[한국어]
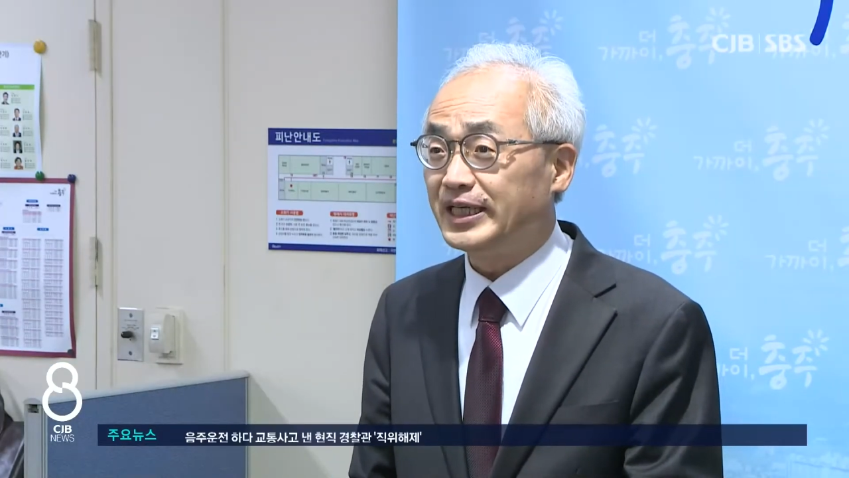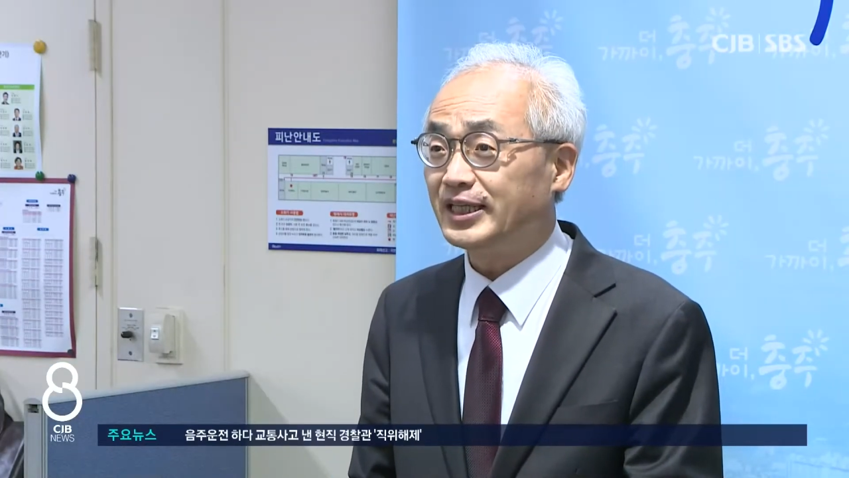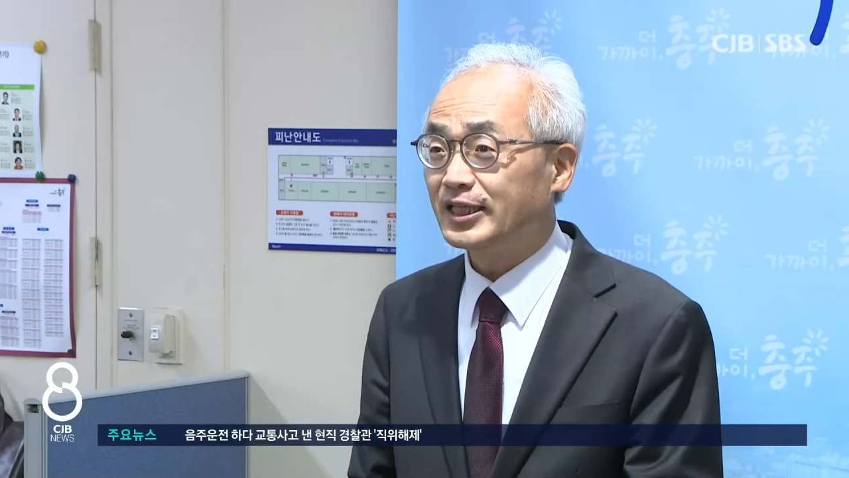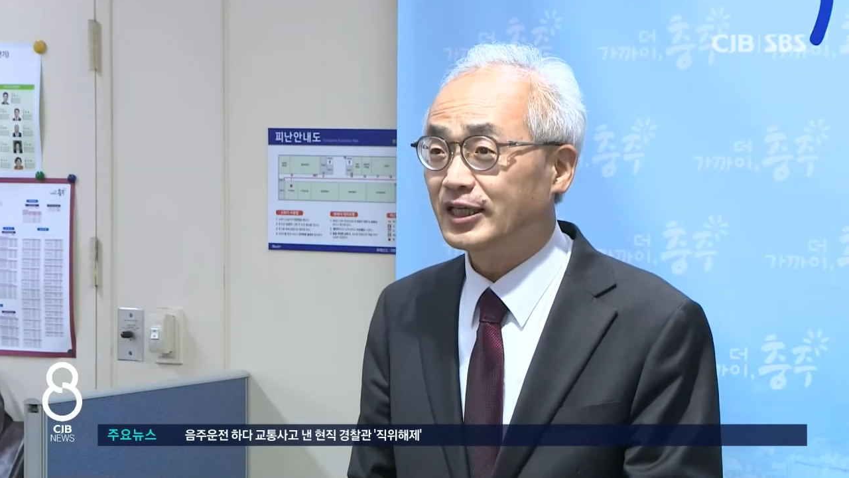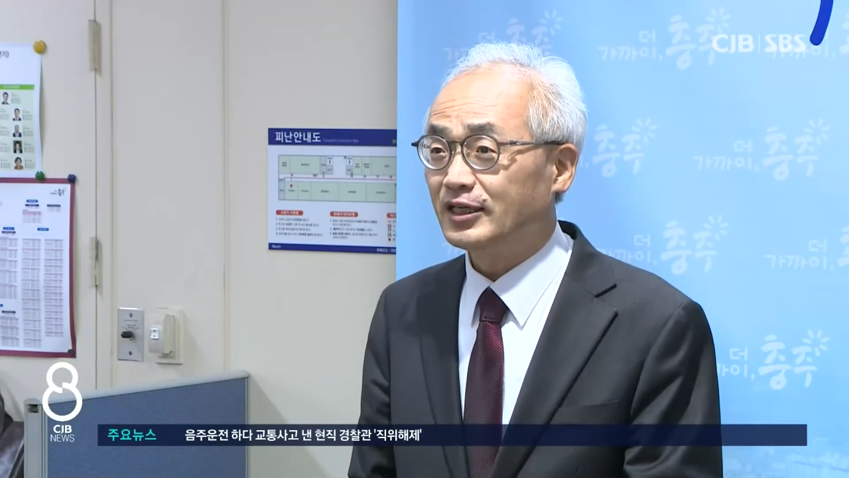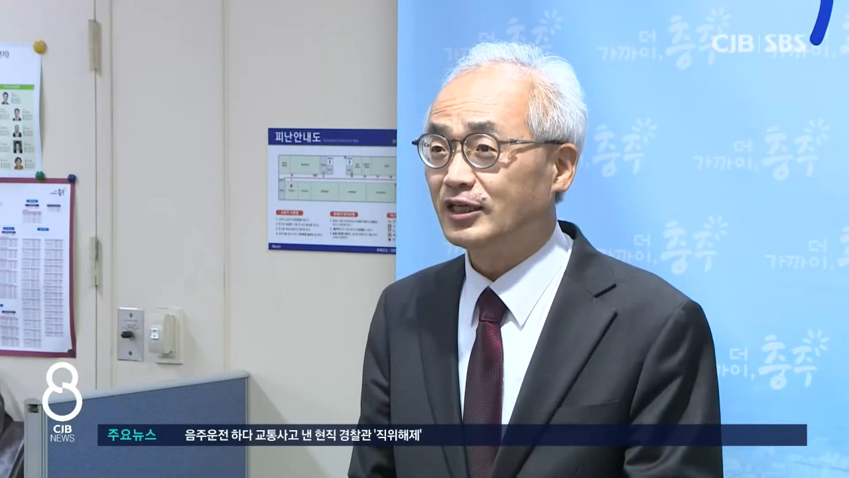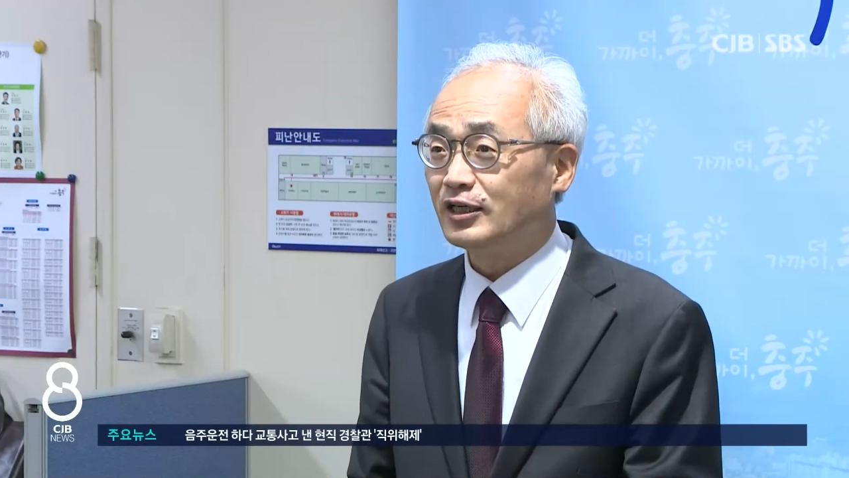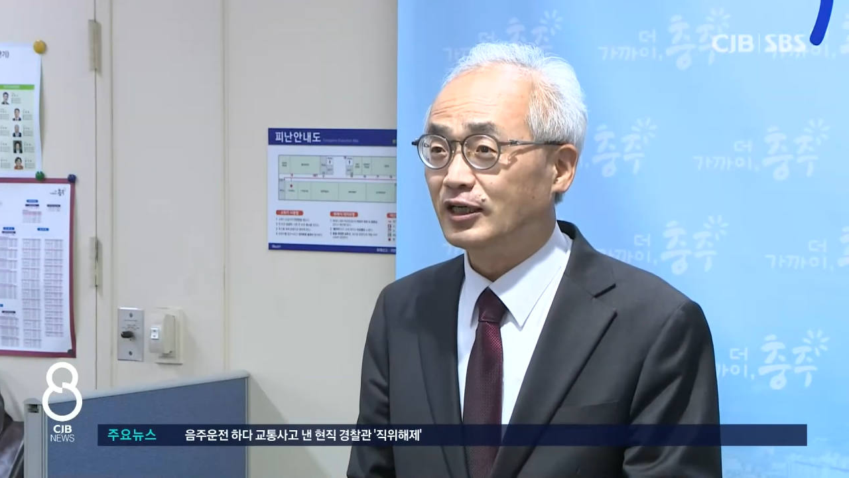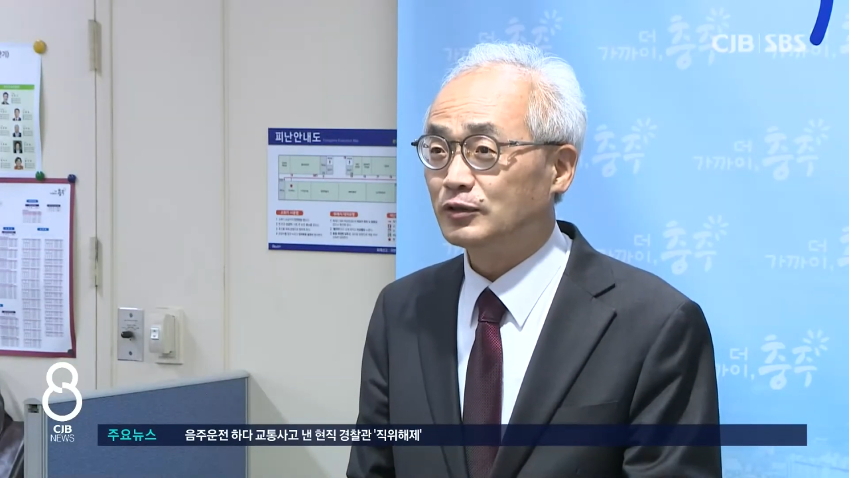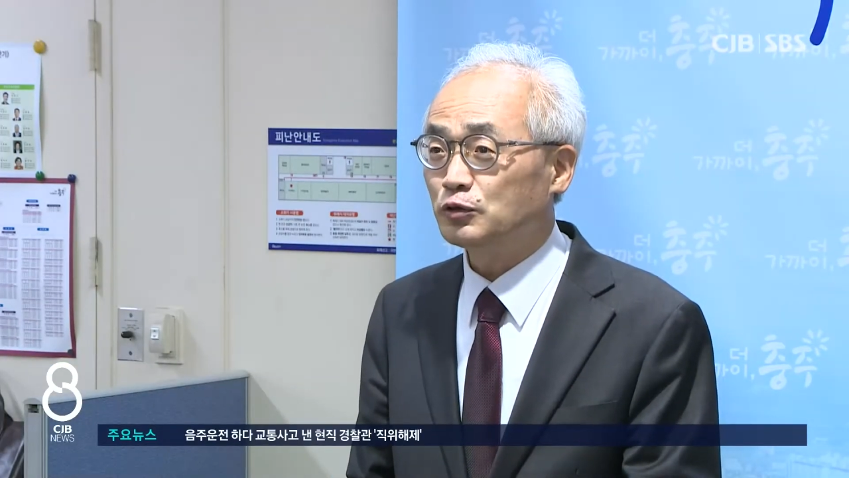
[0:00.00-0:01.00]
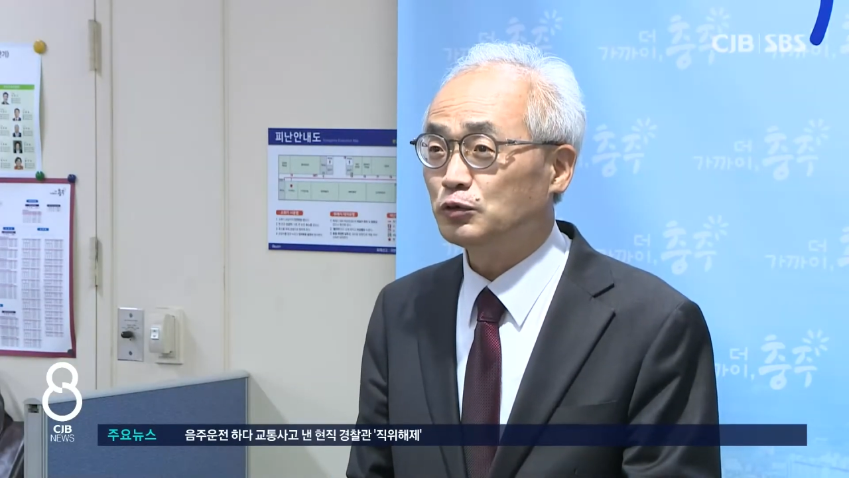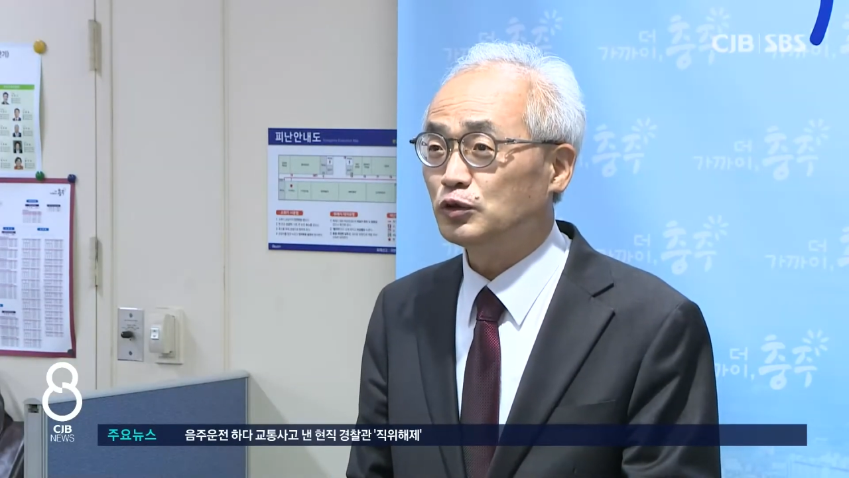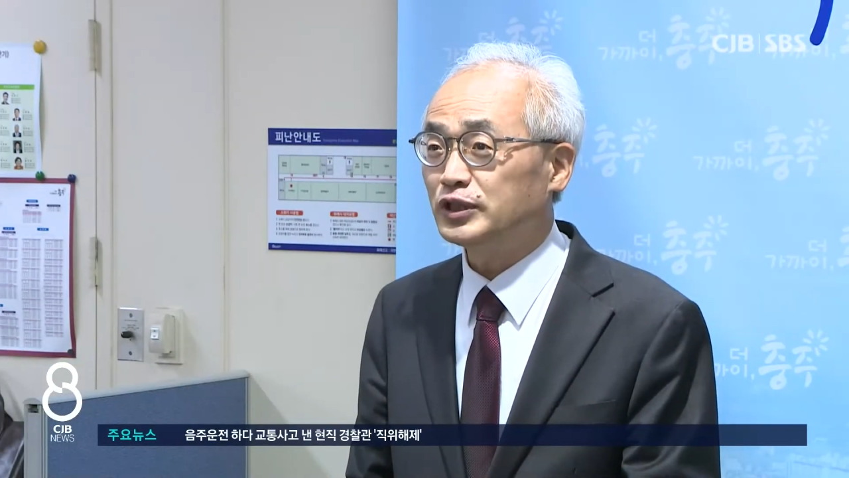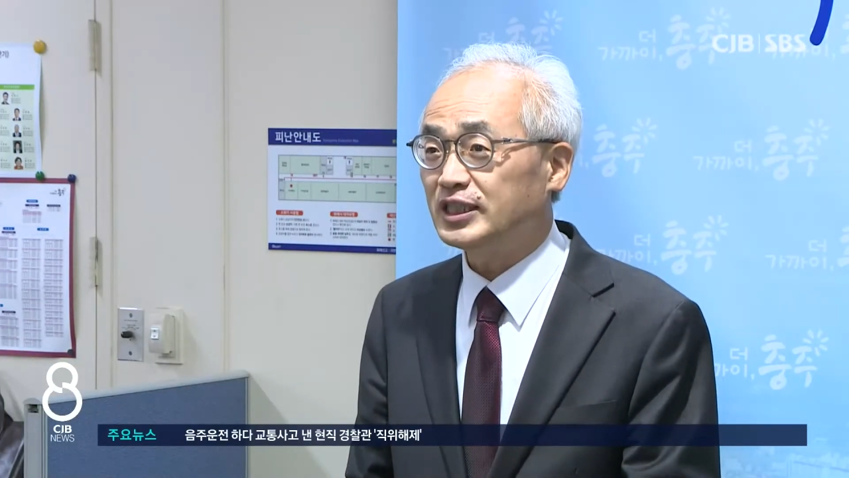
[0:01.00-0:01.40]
공표에 해당한다고